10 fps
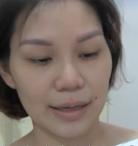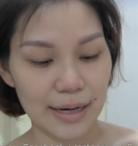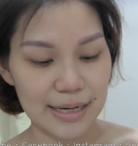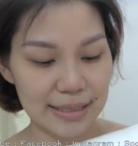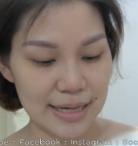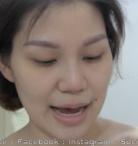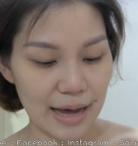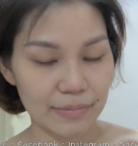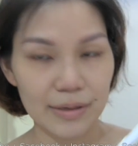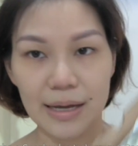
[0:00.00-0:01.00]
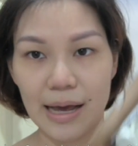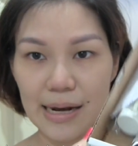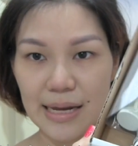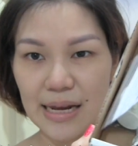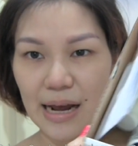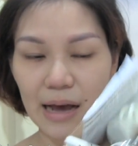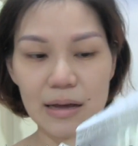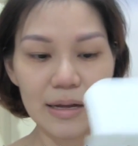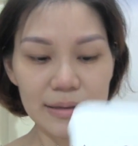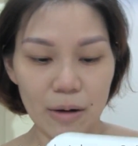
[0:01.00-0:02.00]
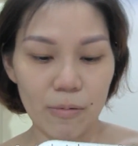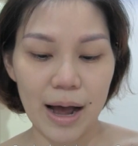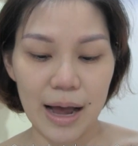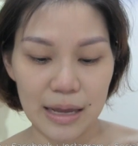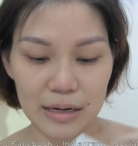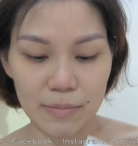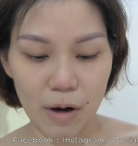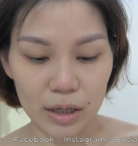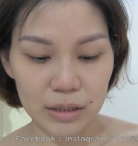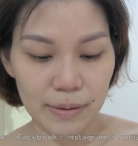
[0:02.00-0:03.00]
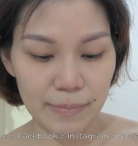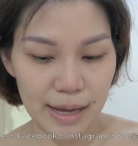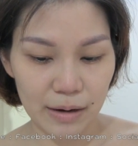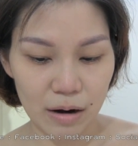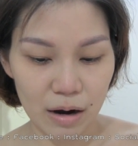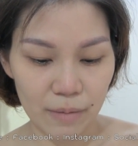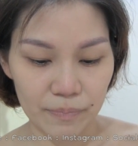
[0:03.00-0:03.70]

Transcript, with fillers: เกรเซียอันนี้นะคะ แต่ว่าอย่างที่บอกคือพิมเองก็